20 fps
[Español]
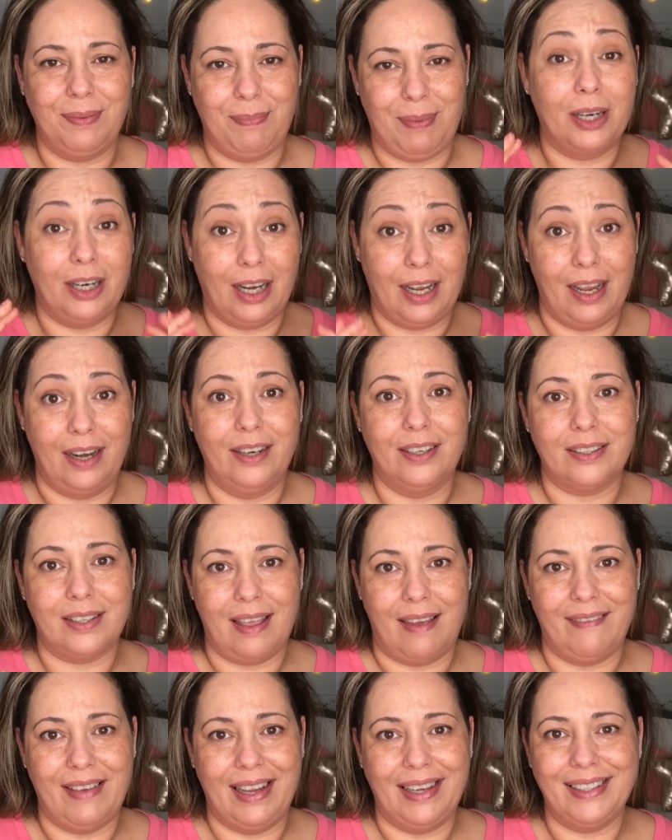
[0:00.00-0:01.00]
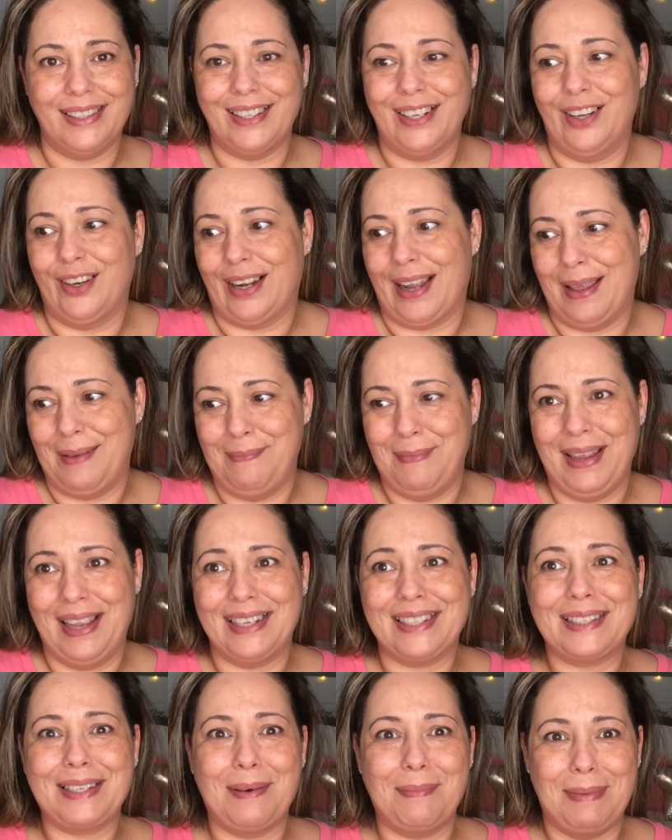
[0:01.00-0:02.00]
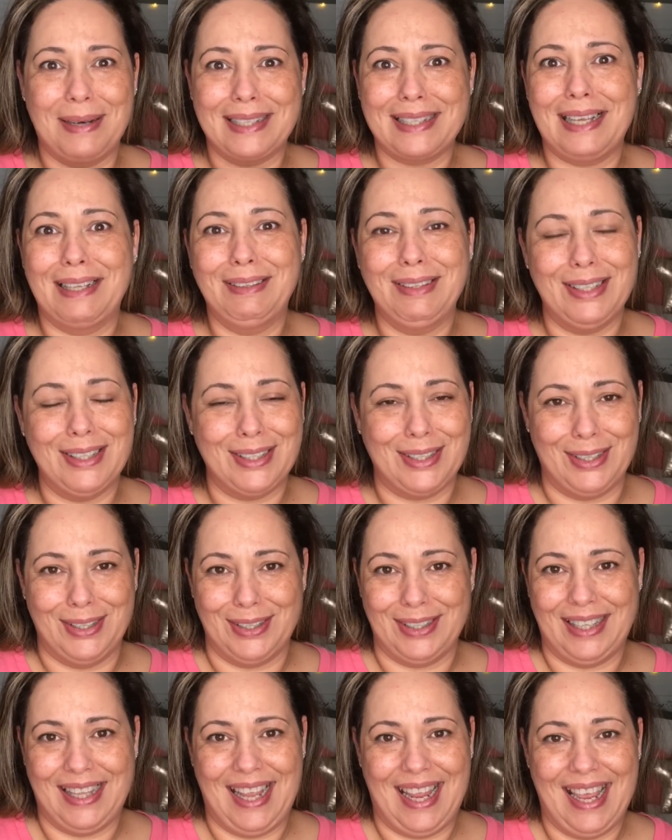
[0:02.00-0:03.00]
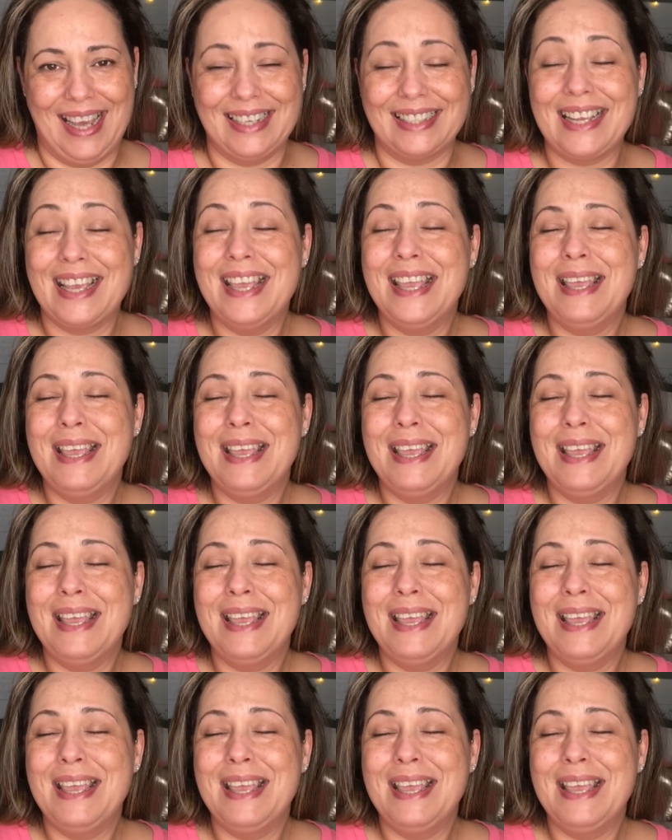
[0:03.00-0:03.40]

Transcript: porque no sabéis lo que me ha estado pasando estos días.